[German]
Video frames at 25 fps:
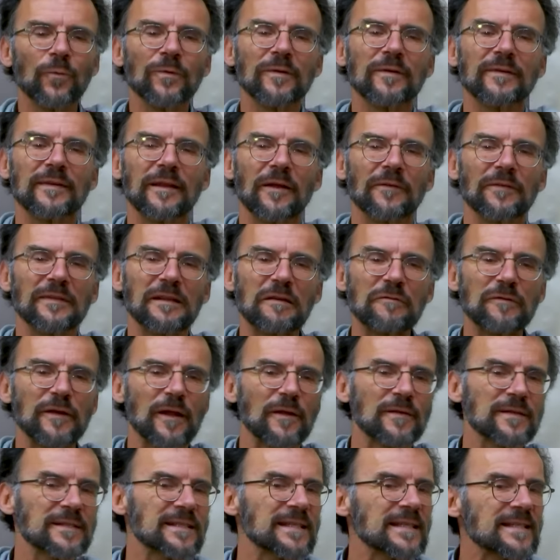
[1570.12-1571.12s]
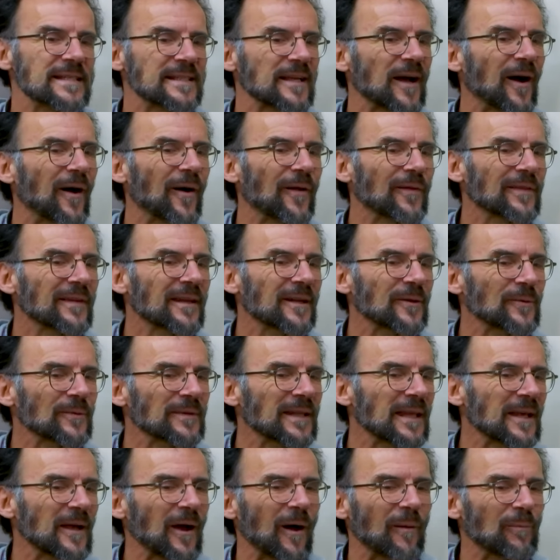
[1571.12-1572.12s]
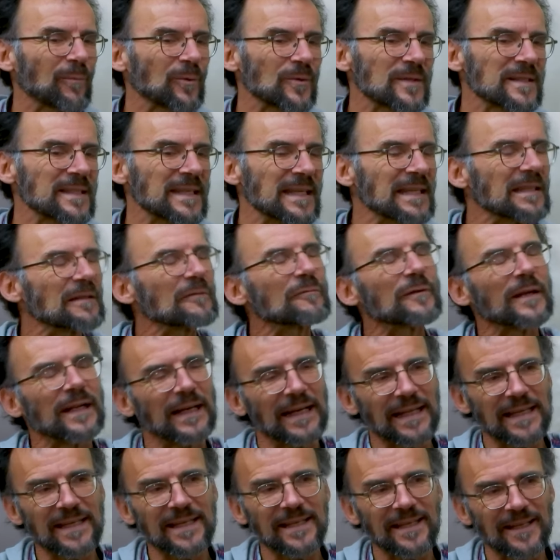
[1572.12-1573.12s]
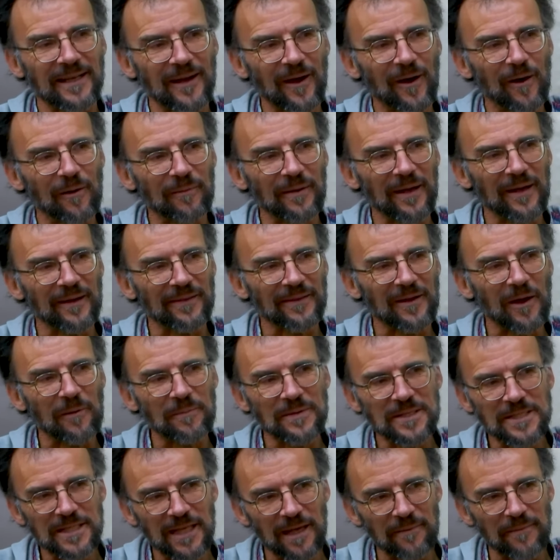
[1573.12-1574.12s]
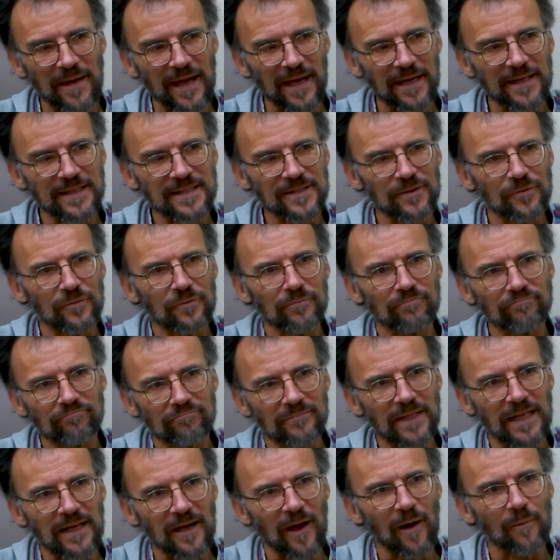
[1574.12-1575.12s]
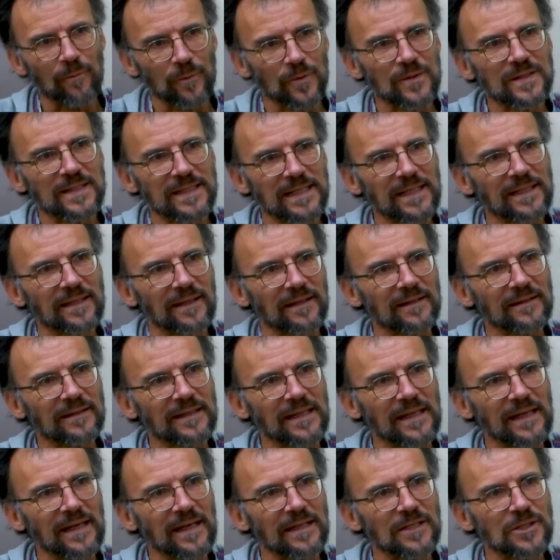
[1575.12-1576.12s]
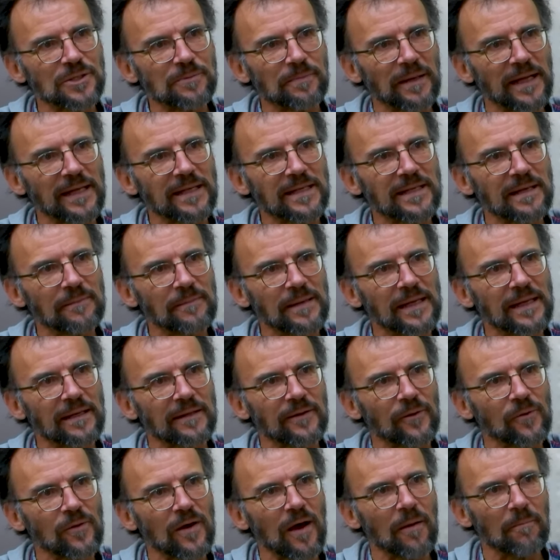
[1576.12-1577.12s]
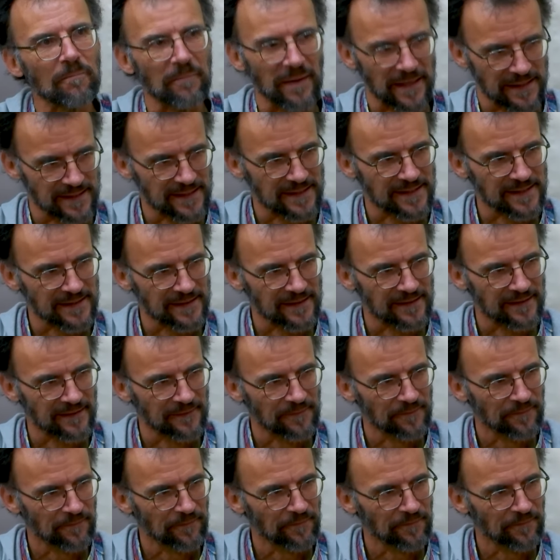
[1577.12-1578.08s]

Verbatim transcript: und dann die Franziskaner und die Kapuziner verglichen habe, da habe ich gemerkt, so, hm, die Kapuziner, die entsprechen mir doch am besten.